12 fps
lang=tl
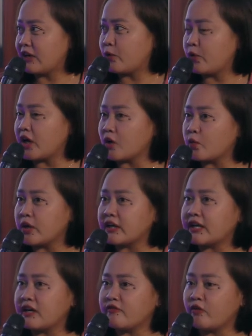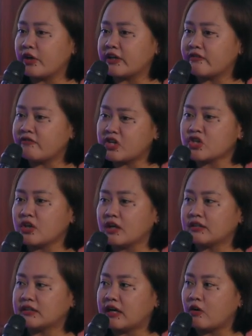We are working for the
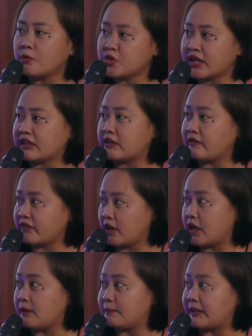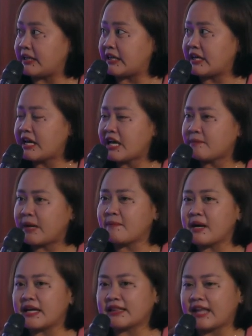vision, the objective of the company. May
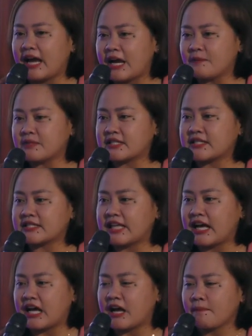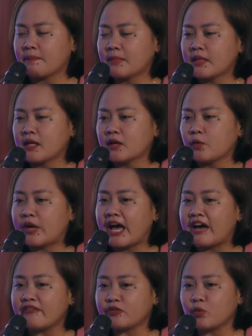mga times na we
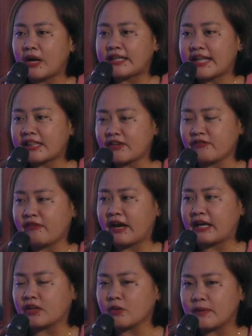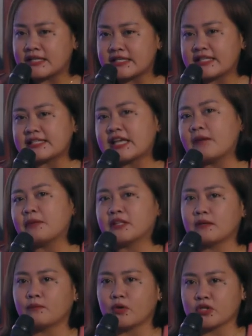have to identify, ito bang sinasabi
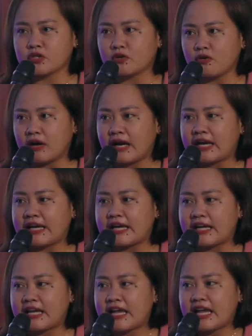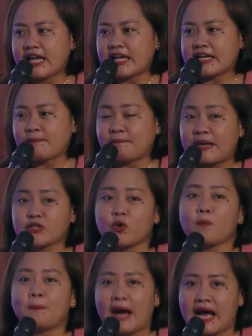ng boss ko ay pasok
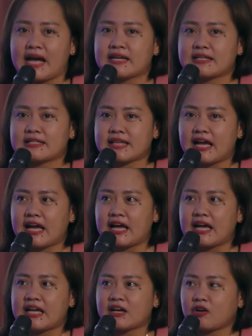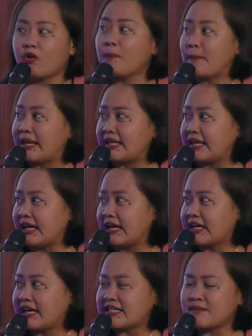pa sa kumpanya.
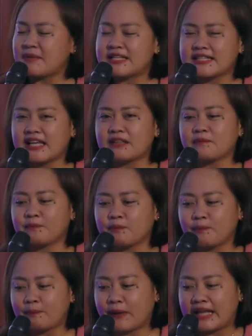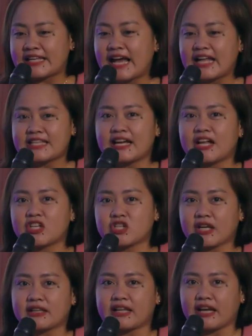Kasi minsan, kanya-kanyang
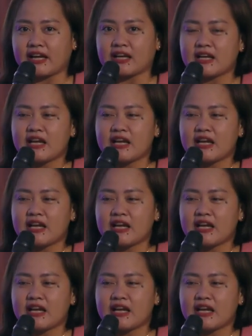agenda eh.